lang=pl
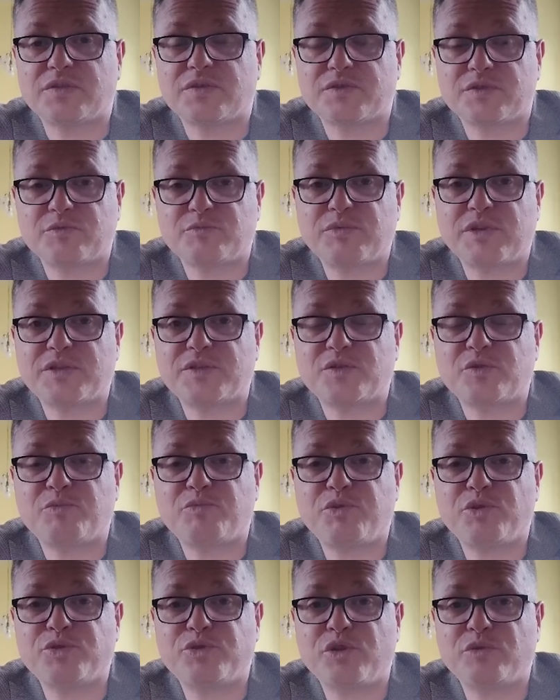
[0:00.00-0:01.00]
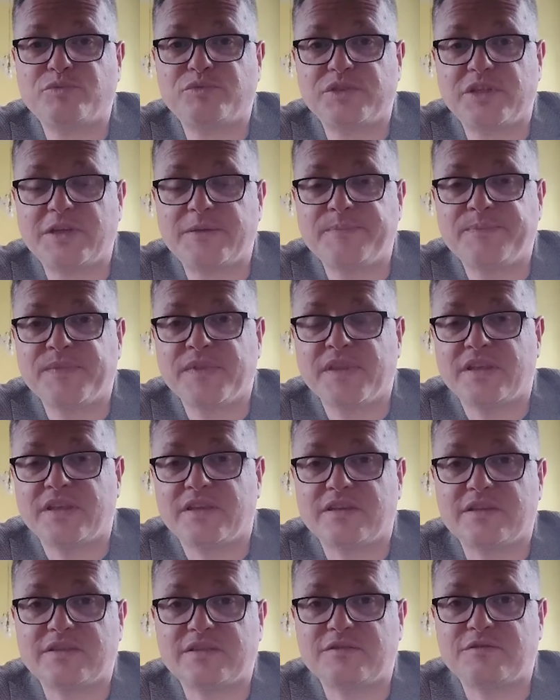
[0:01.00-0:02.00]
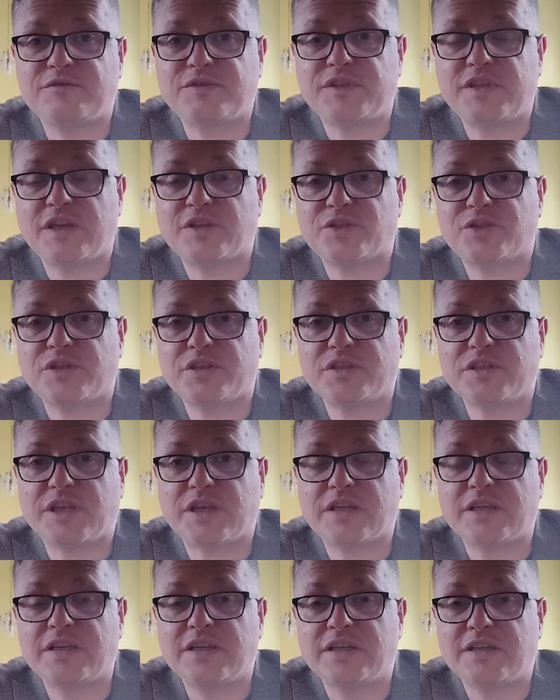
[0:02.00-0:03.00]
To są bardzo podobne y, wydarzenia.